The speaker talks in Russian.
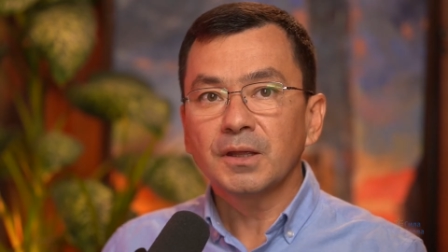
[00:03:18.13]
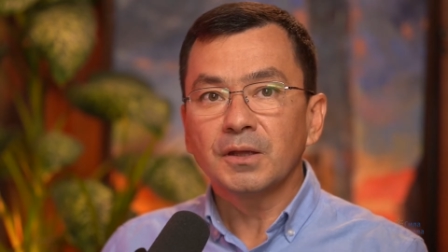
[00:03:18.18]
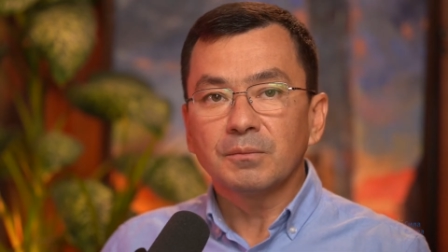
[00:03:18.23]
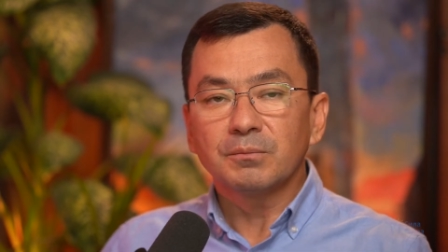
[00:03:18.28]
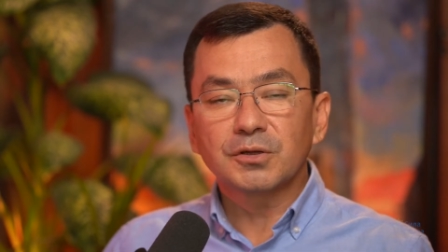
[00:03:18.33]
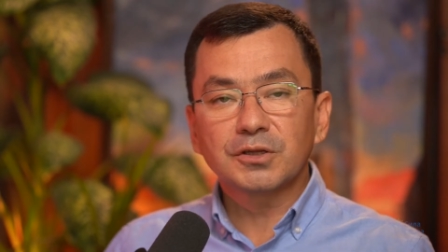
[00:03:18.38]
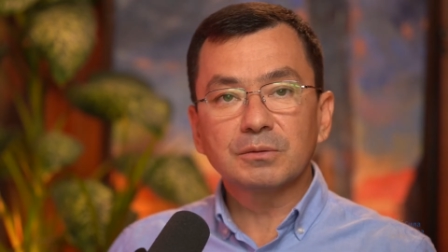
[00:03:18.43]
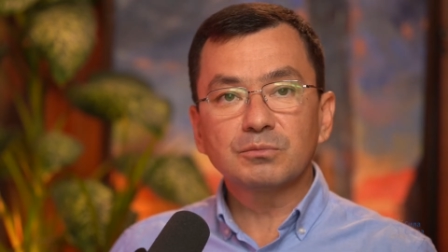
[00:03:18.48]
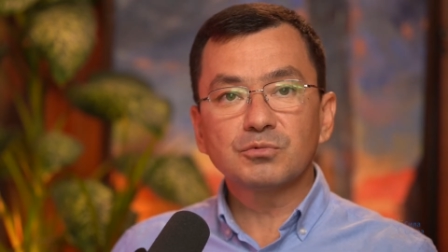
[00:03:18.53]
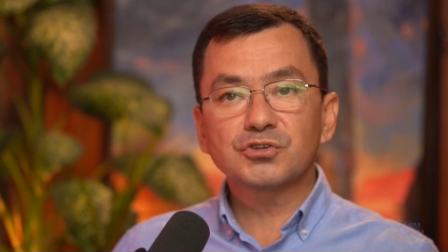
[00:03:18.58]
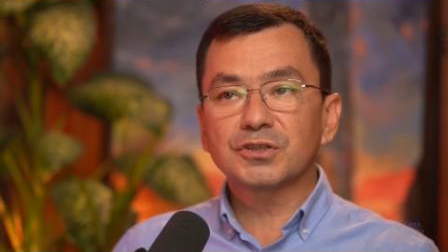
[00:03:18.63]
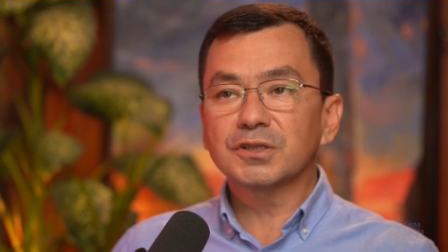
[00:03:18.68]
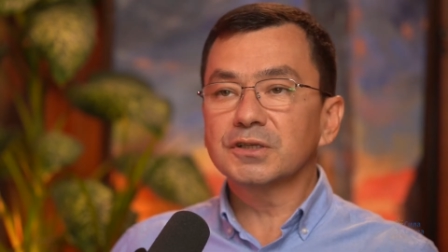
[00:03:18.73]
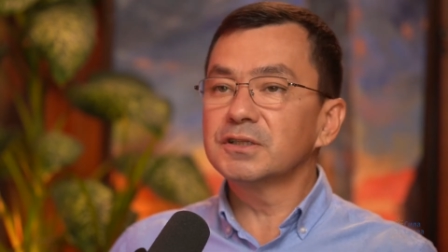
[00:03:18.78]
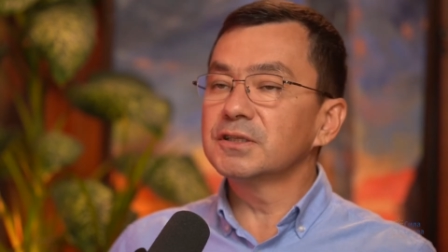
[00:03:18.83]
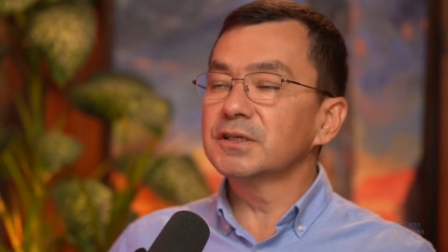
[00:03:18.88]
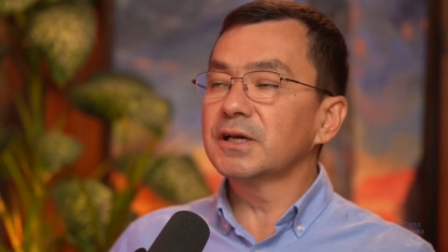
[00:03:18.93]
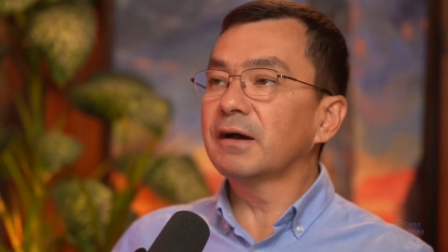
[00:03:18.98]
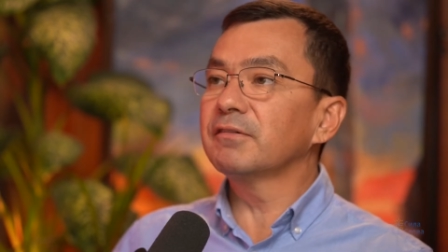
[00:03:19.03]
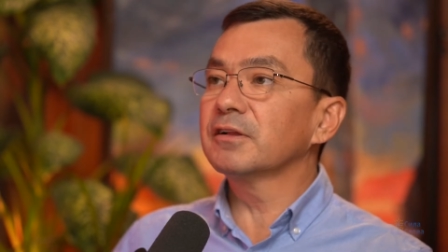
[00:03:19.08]
Потому что
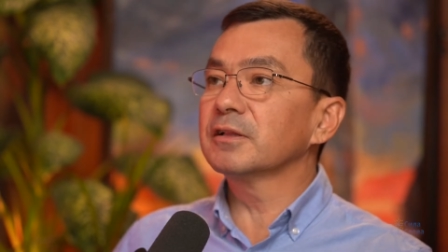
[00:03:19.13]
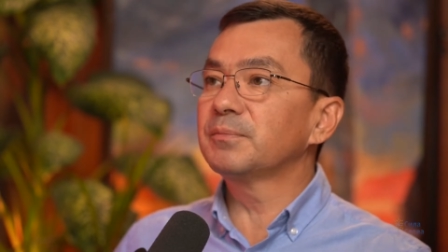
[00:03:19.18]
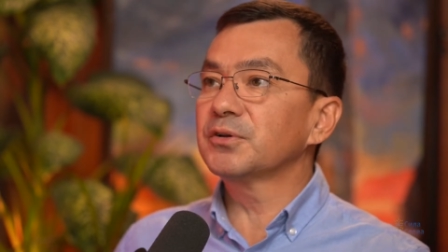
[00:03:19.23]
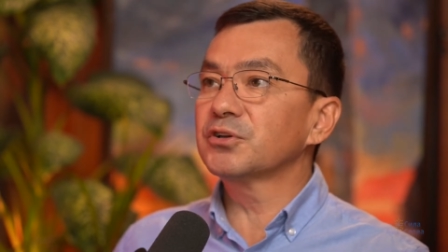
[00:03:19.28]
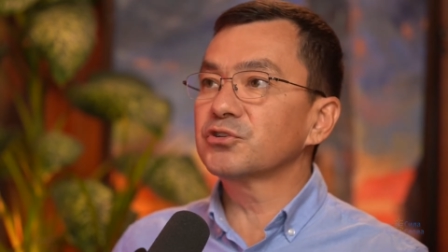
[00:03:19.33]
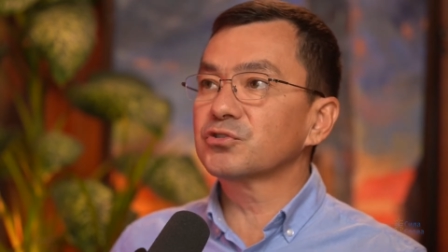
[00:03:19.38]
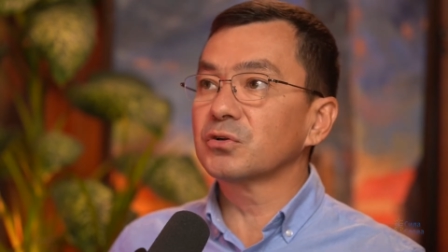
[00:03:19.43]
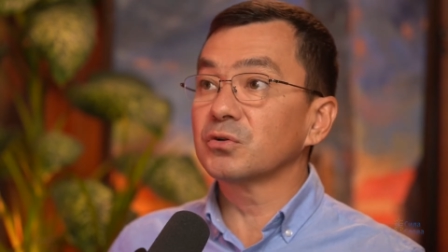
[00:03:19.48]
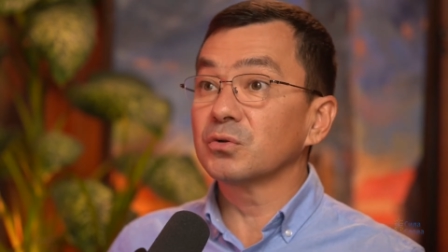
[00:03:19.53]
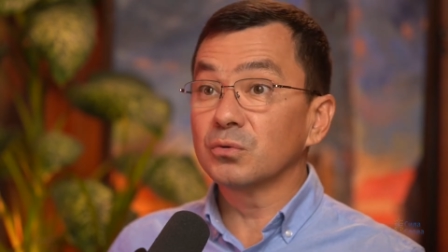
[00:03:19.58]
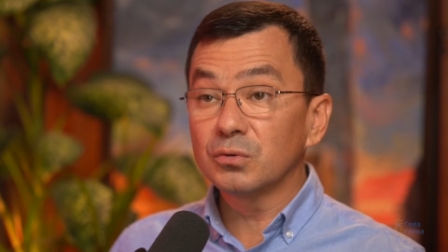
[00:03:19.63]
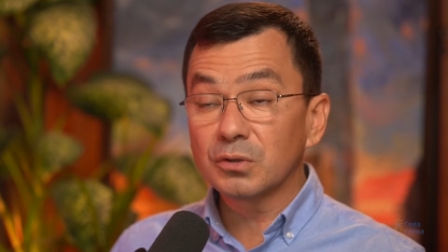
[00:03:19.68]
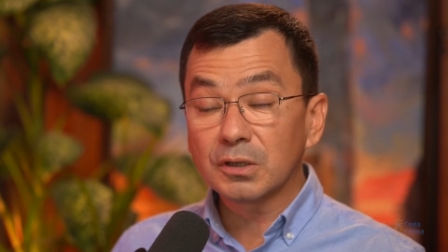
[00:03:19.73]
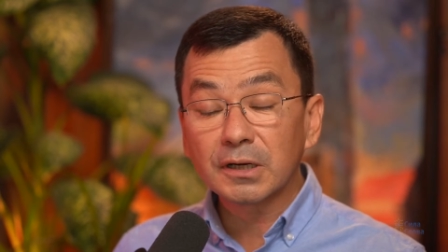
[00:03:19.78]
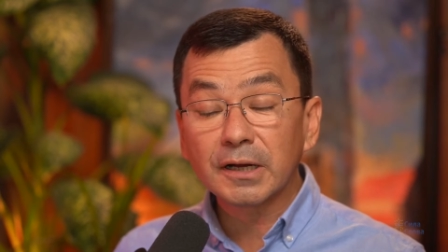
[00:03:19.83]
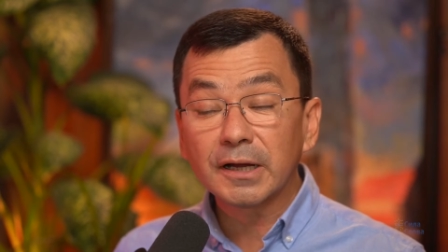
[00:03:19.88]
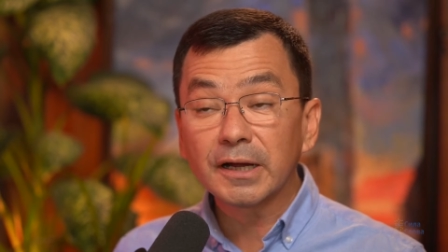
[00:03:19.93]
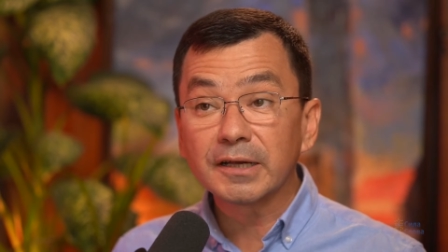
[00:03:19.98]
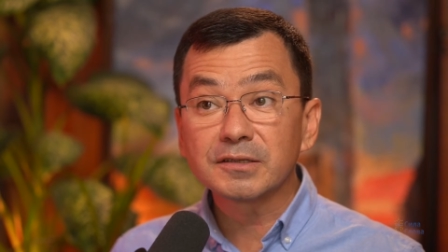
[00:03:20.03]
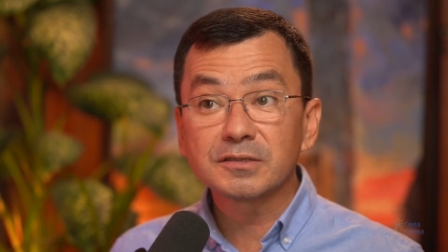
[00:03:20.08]
дьявол пришел
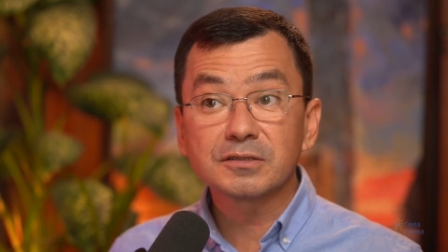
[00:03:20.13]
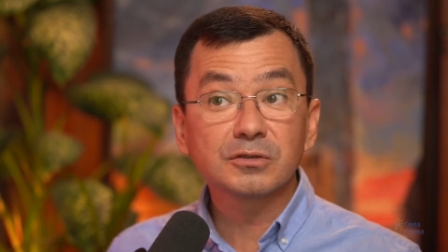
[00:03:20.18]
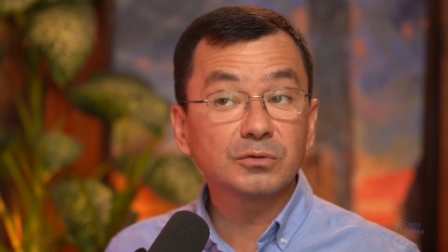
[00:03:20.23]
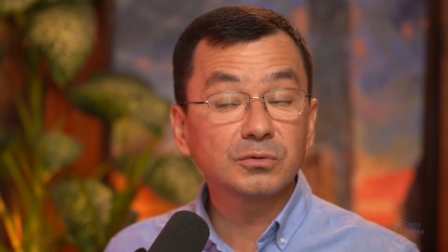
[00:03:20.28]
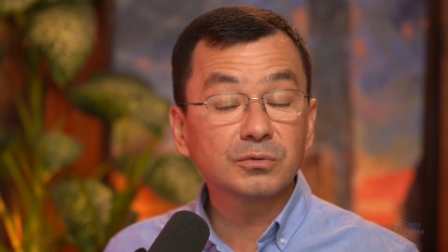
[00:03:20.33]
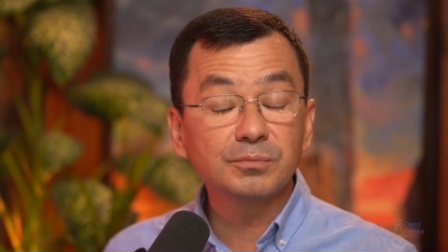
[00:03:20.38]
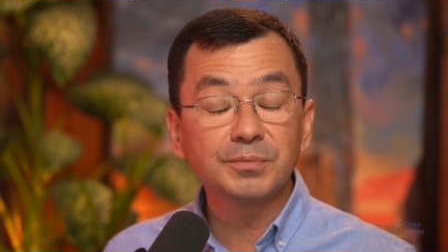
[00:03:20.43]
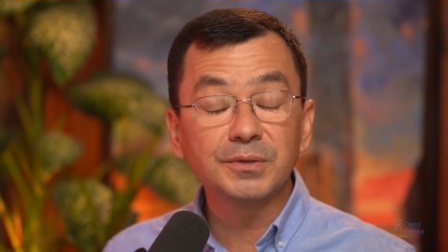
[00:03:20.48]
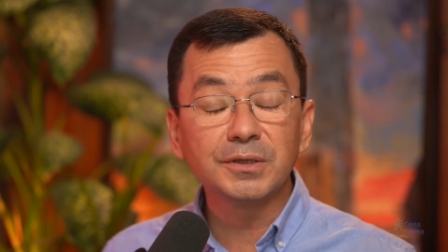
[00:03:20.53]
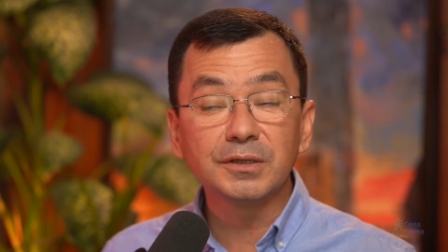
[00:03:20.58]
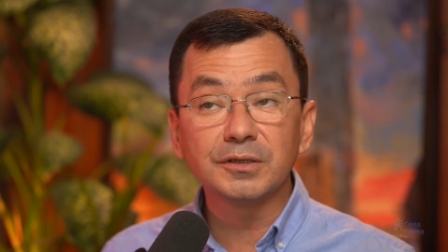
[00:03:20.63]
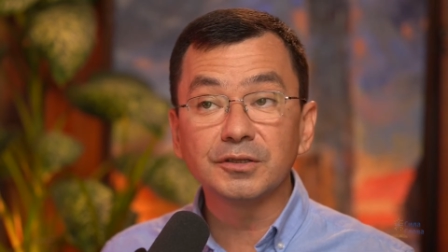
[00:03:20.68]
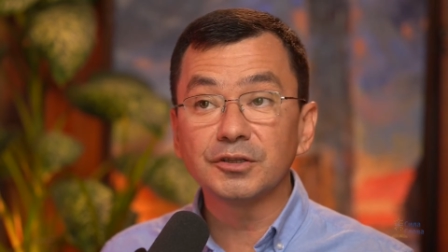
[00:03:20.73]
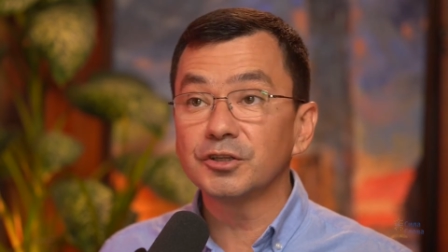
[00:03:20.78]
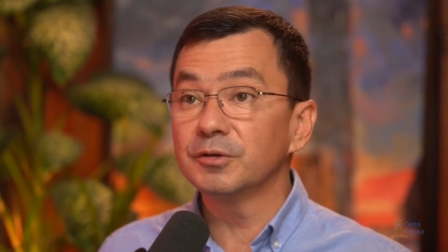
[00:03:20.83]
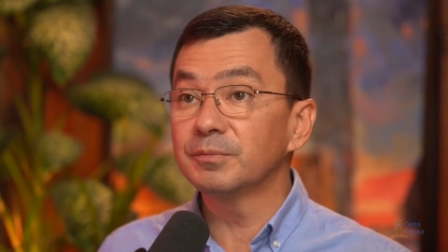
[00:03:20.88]
украсть, убить и